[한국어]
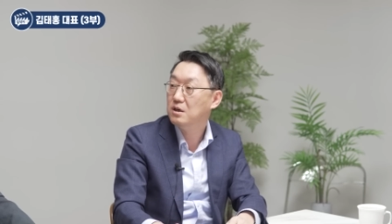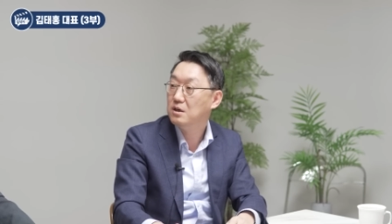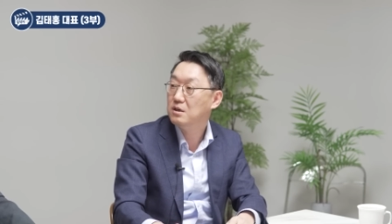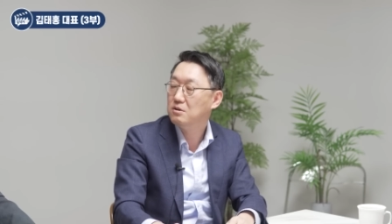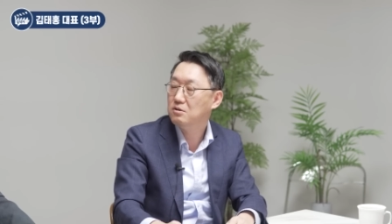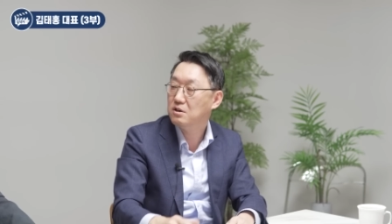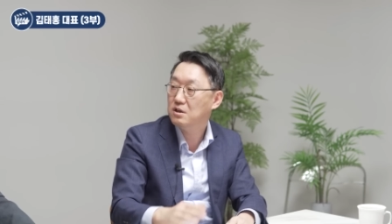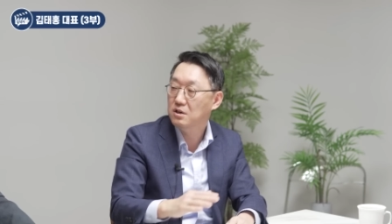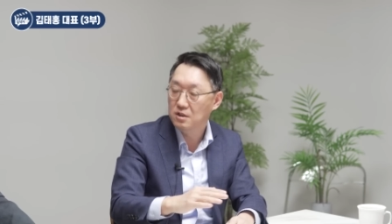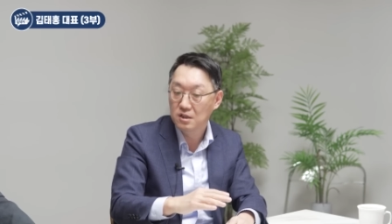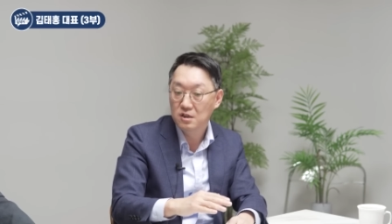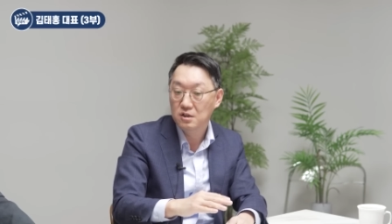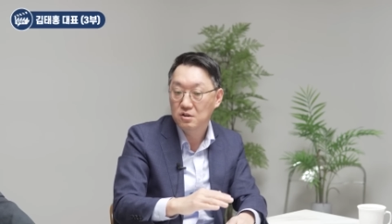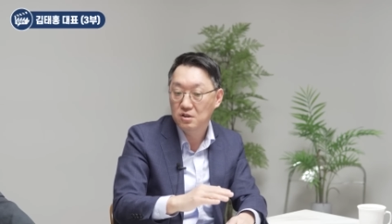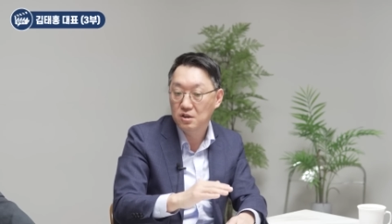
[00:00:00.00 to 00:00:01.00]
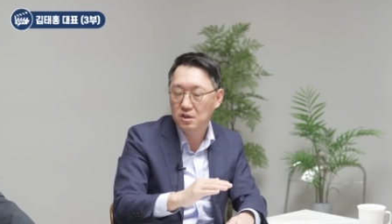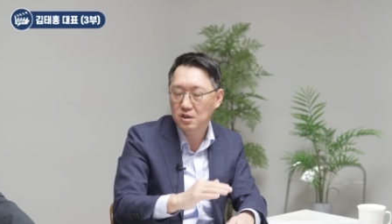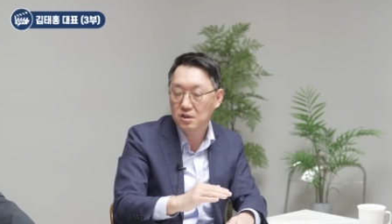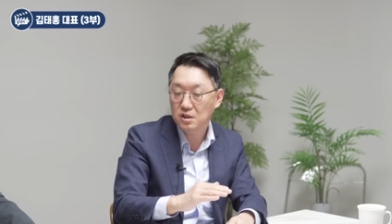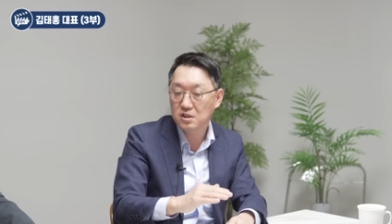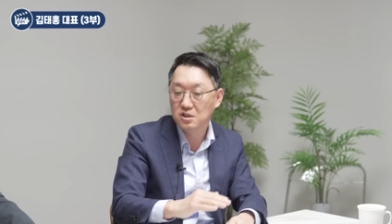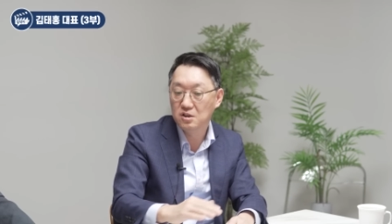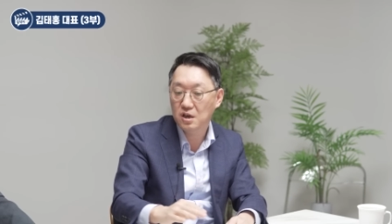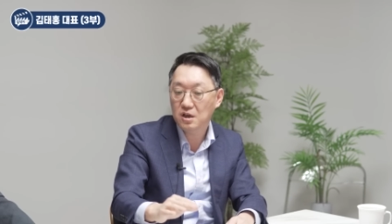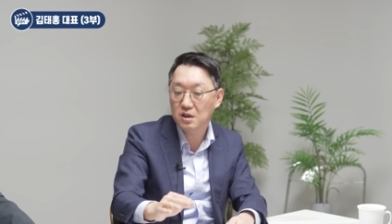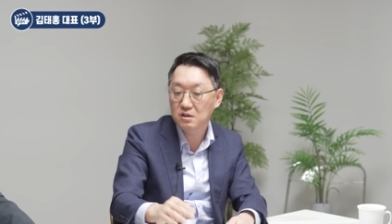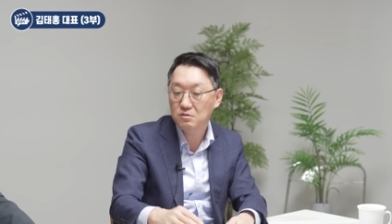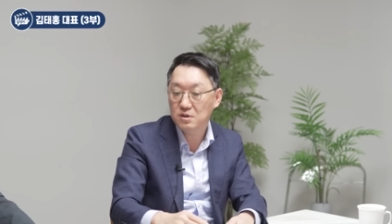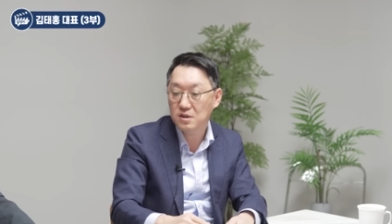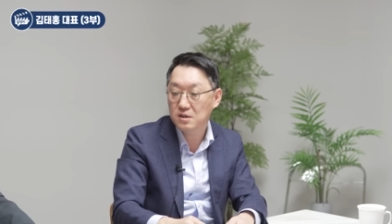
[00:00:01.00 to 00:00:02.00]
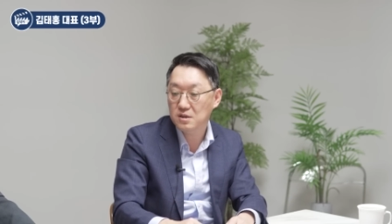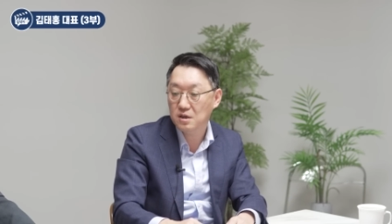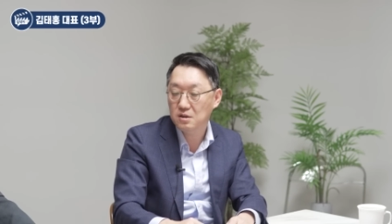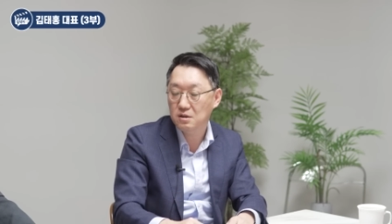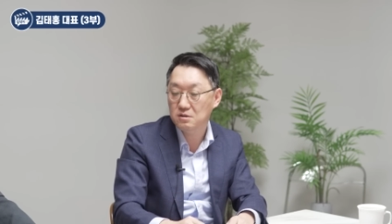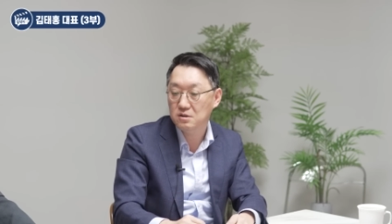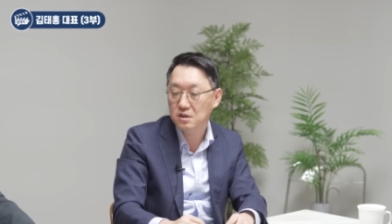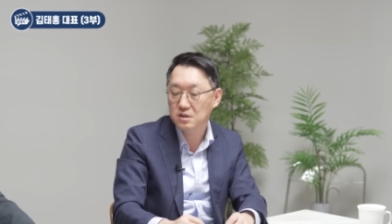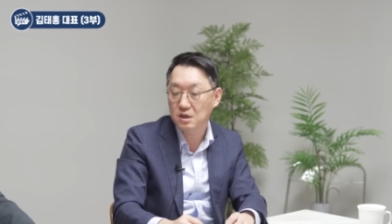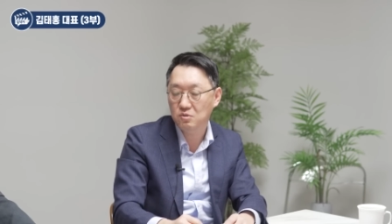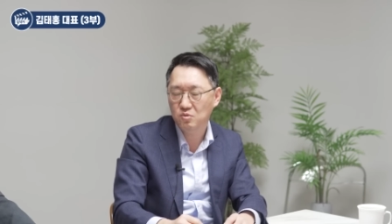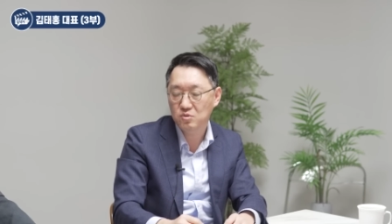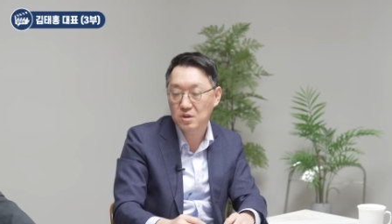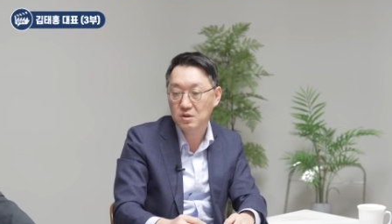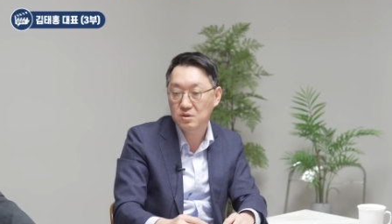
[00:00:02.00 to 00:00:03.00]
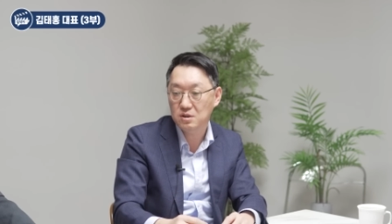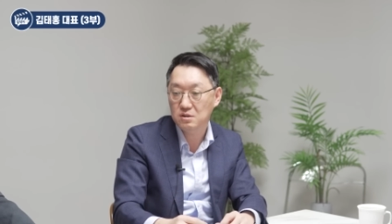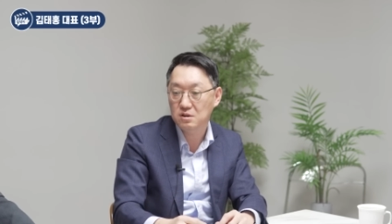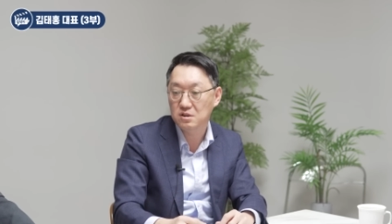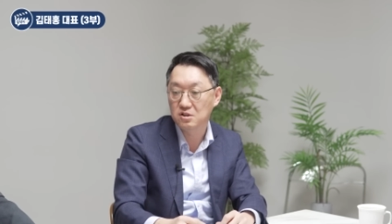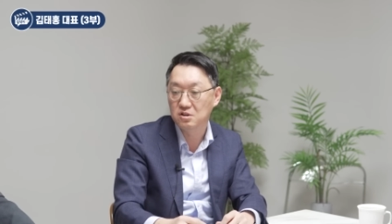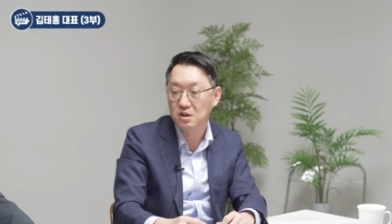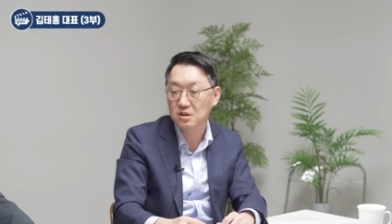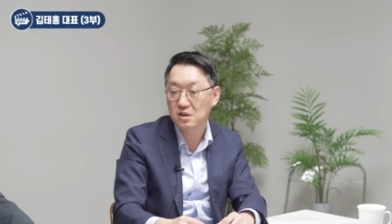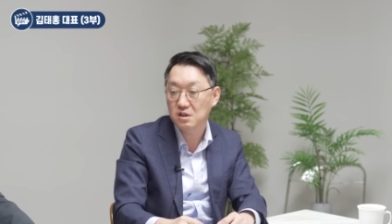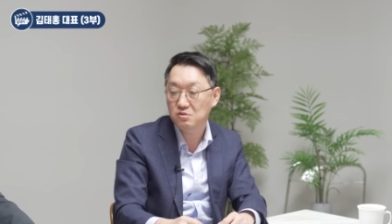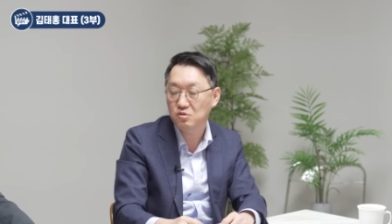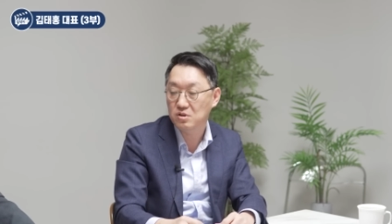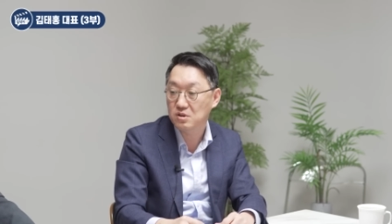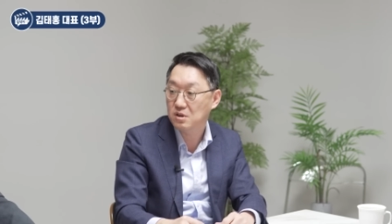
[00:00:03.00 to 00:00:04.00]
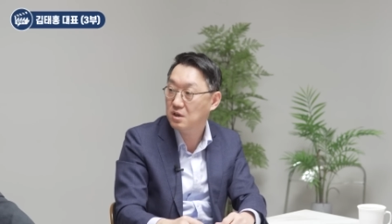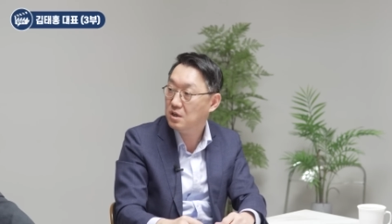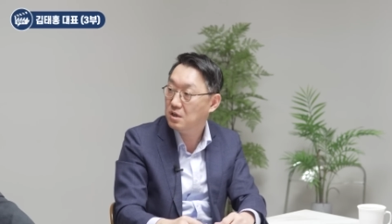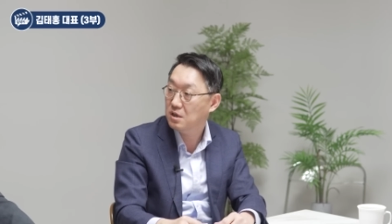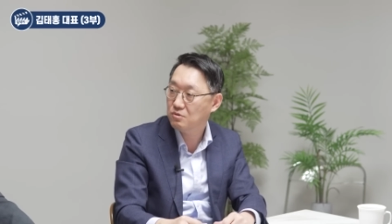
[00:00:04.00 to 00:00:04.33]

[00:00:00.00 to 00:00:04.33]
음. 그러니까 이익이 증익하는 회사를 사야 되는데 자동차 회사들이 증익을 할 수 있을까?